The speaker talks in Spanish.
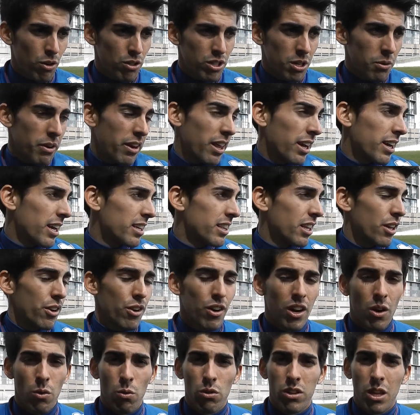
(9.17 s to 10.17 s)
Sí es verdad que han tenido
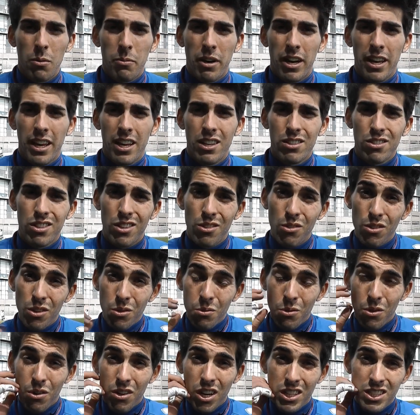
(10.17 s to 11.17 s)
la última ellos en
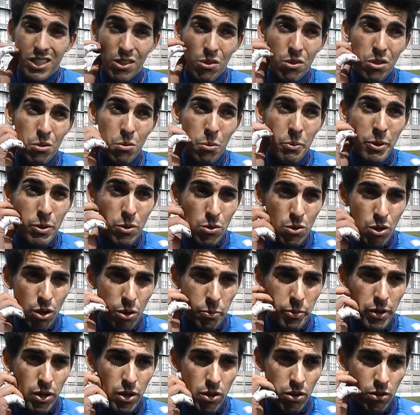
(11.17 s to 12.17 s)
último, casi en el último minuto,
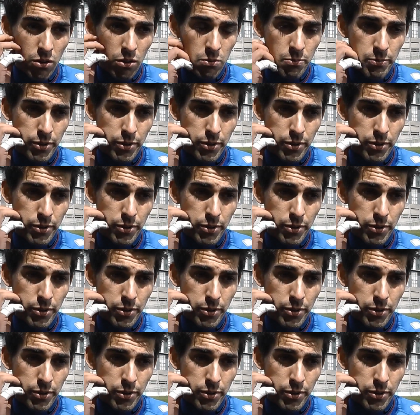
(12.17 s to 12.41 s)
pero,